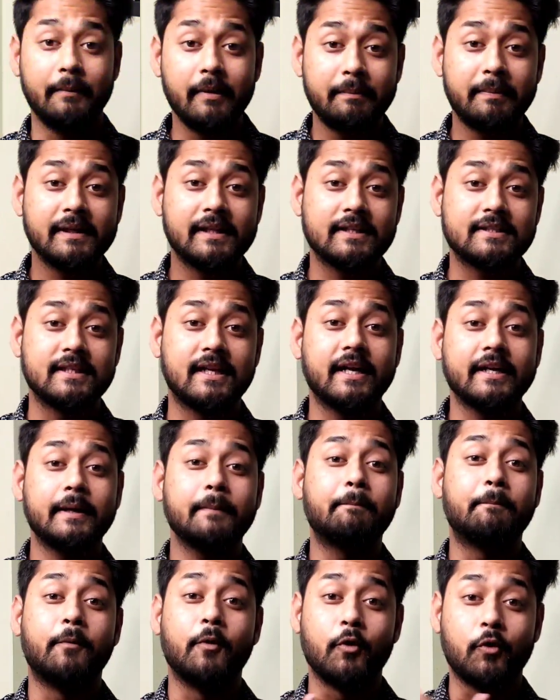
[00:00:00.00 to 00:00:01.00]
हमें पता चला
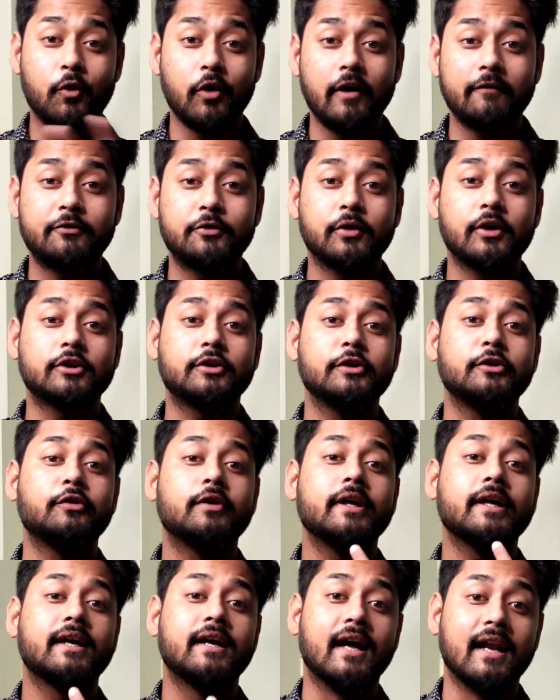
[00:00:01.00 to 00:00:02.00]
कि Poco F2 का तो
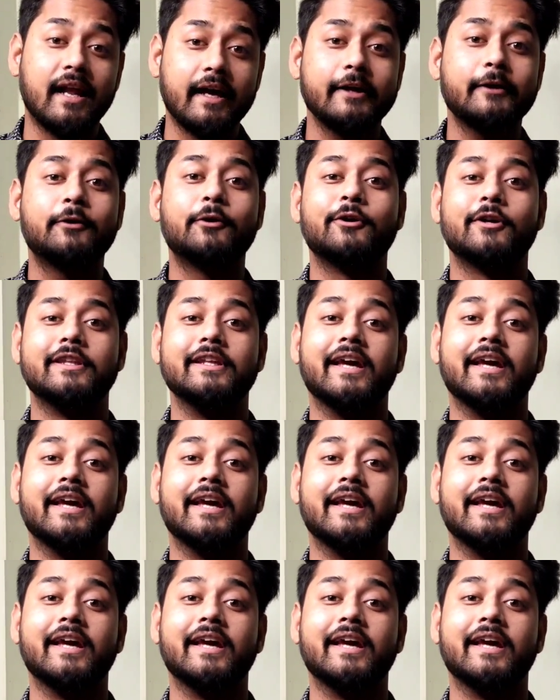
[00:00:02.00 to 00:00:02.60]
इन्होंने गला ही घोट